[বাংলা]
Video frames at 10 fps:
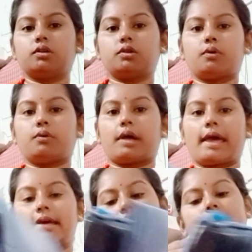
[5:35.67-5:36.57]
তো
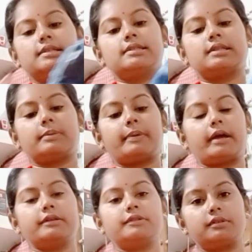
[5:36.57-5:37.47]
এই জিন্সের
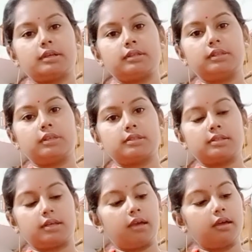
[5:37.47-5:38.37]
প্যান্টটা দিয়েছে